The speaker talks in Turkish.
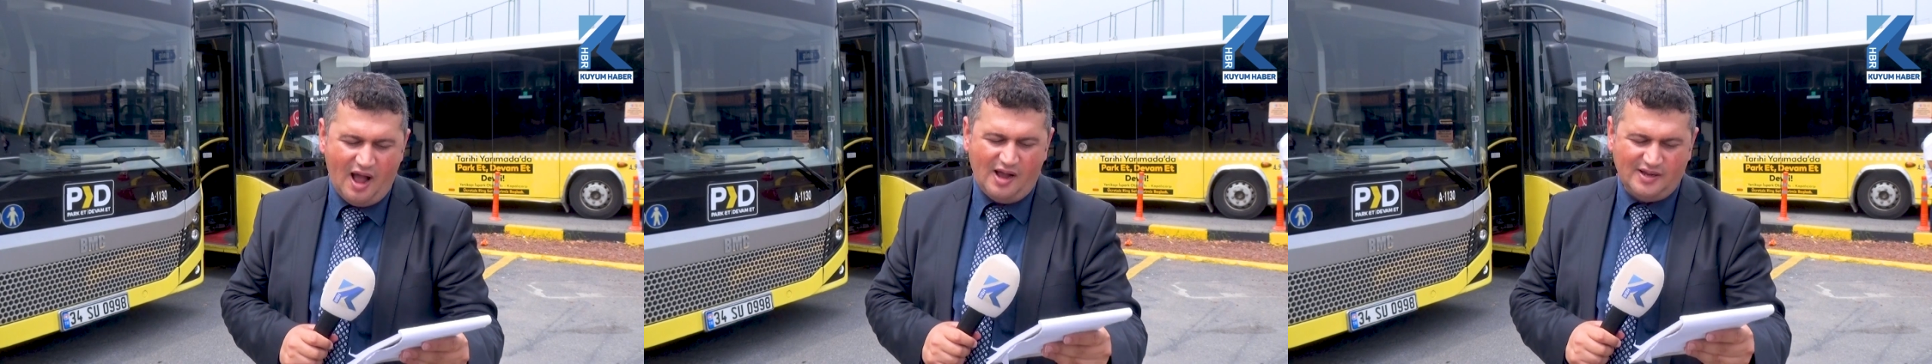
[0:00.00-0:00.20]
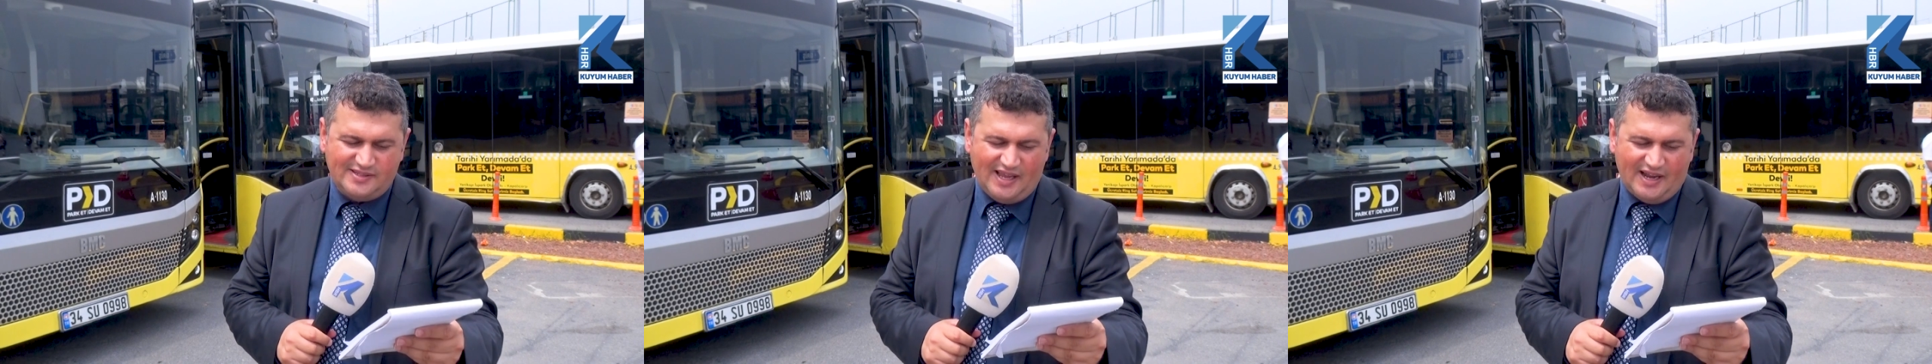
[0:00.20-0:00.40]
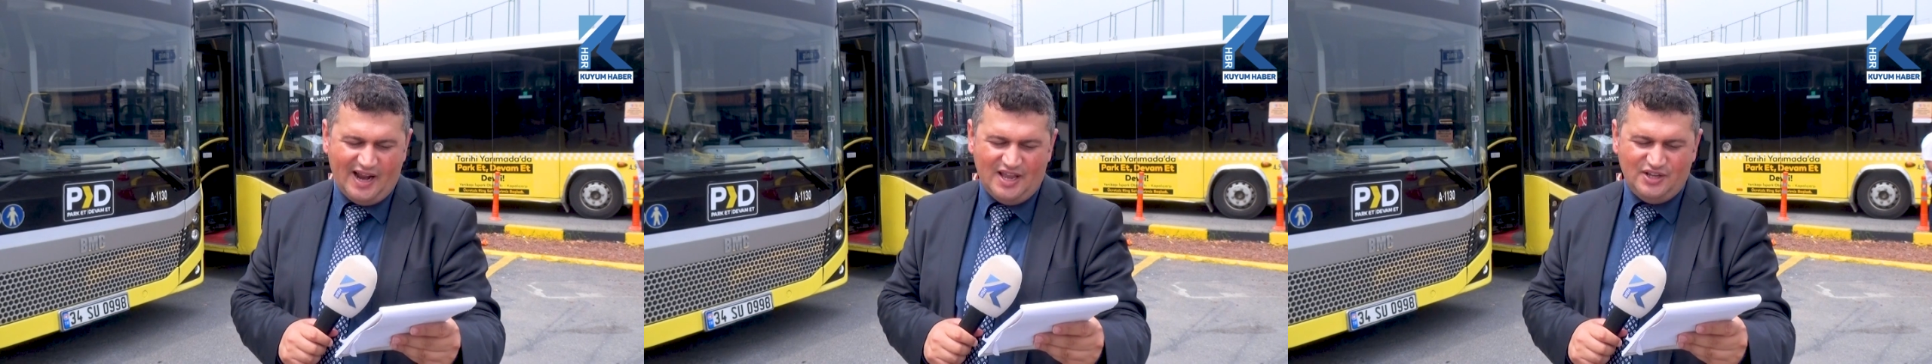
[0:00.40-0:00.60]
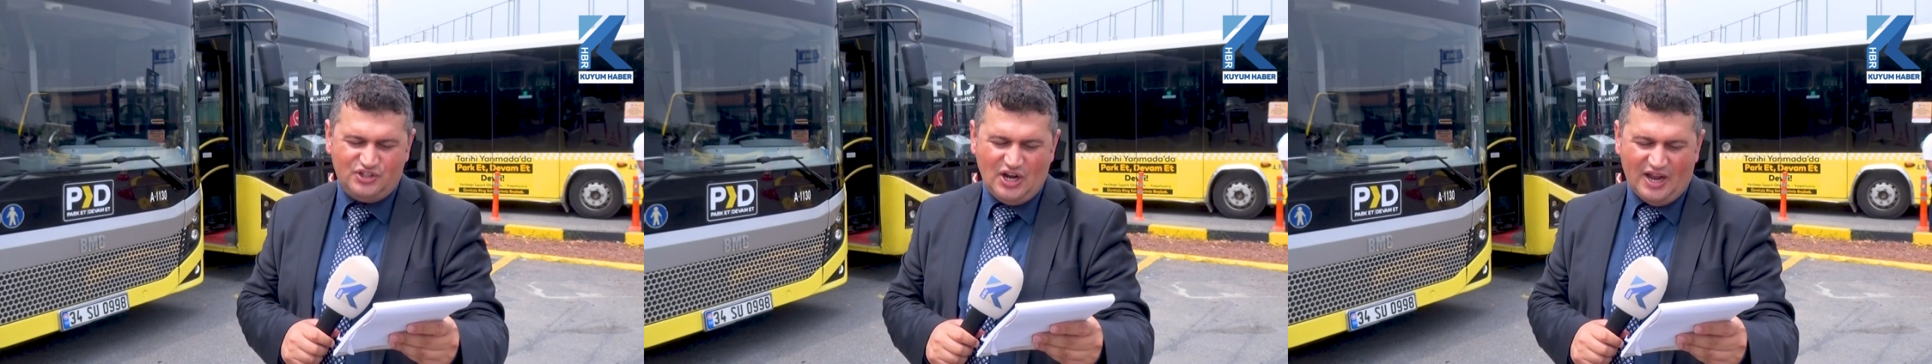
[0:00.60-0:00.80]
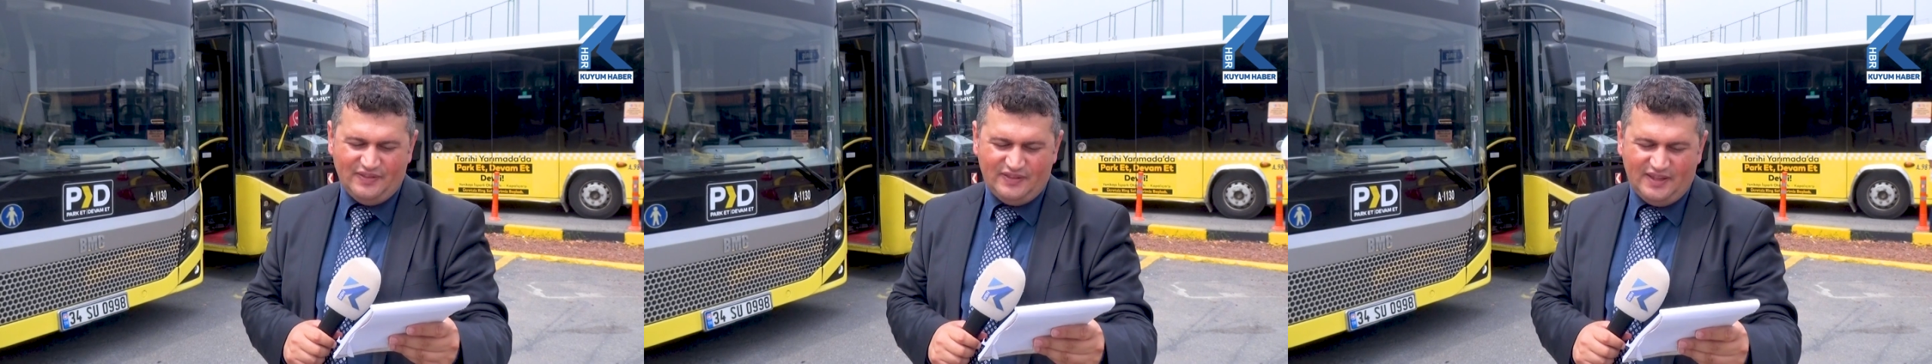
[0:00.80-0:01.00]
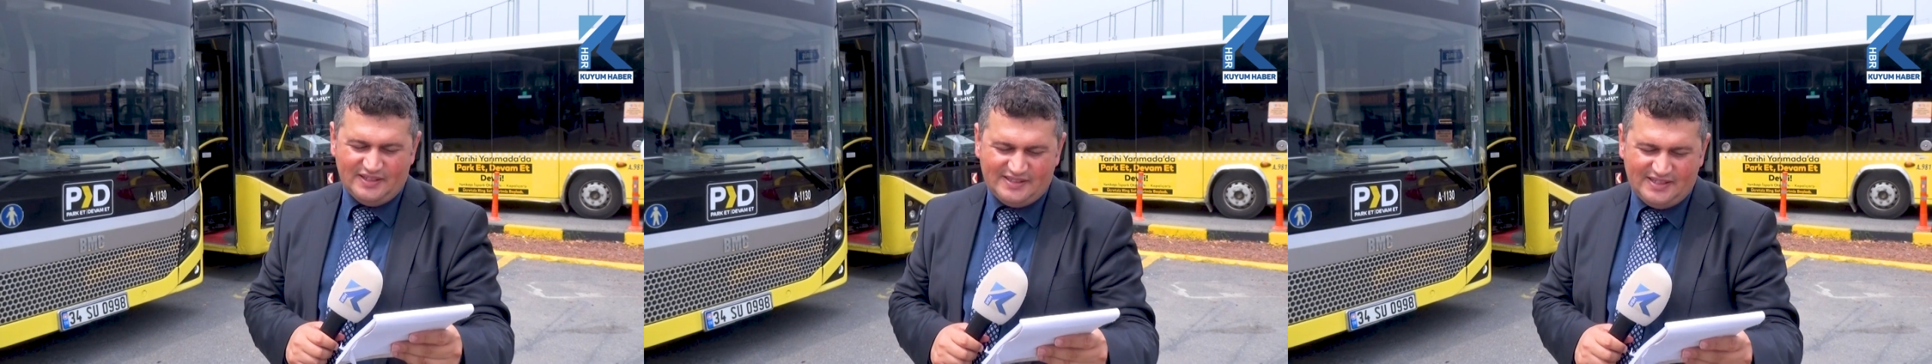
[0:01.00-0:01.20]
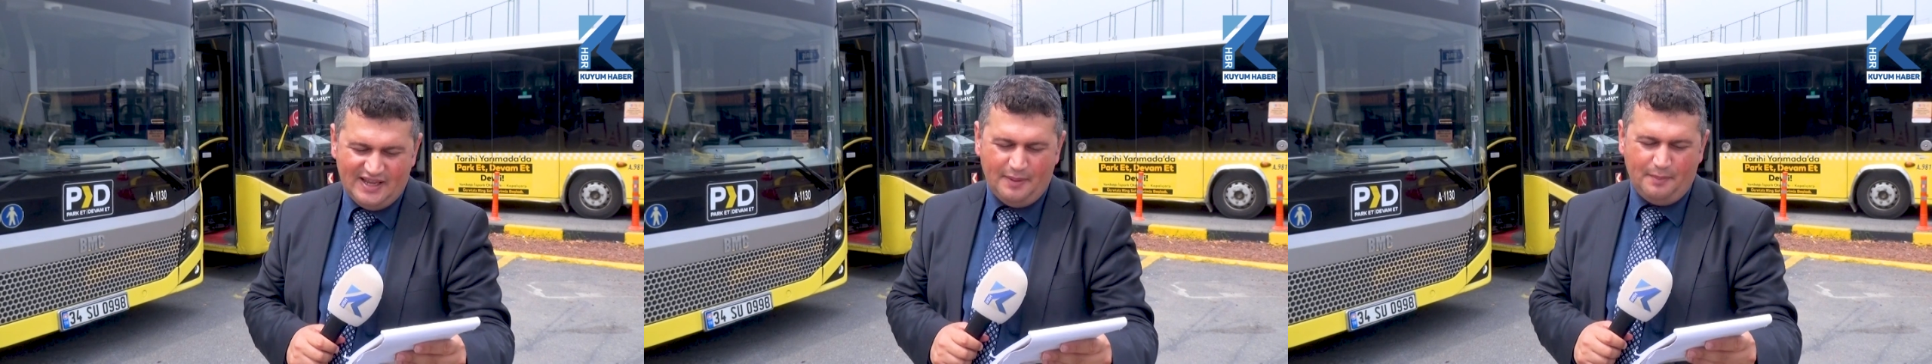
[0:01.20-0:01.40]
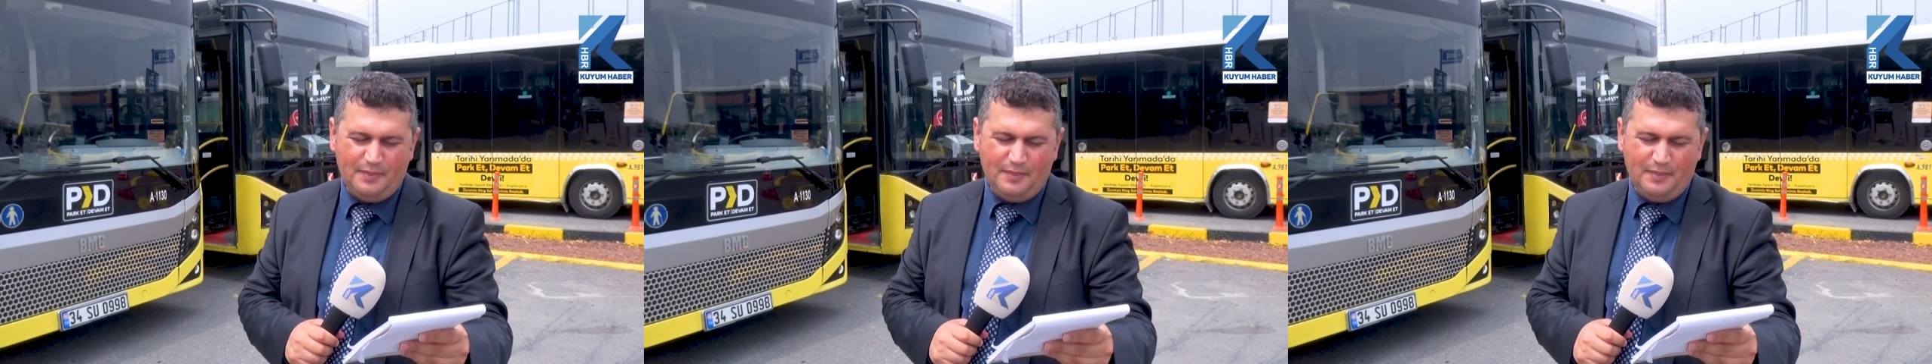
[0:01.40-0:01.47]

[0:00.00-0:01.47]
Aksaray Caddesi,